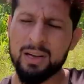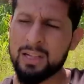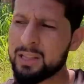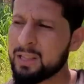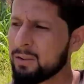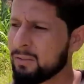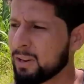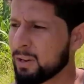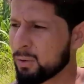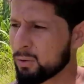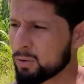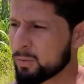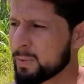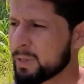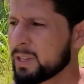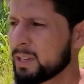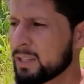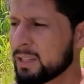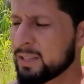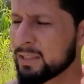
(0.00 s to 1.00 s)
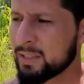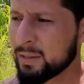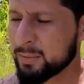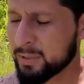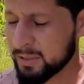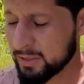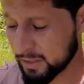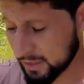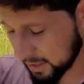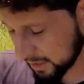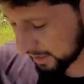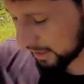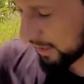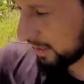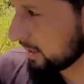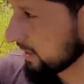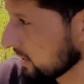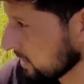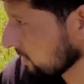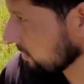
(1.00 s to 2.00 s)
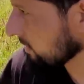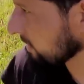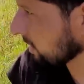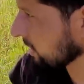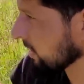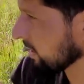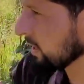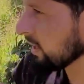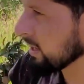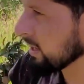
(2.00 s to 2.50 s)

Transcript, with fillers: गत्ते वाला उसमें जाता है सबसे ज्यादा ये वाला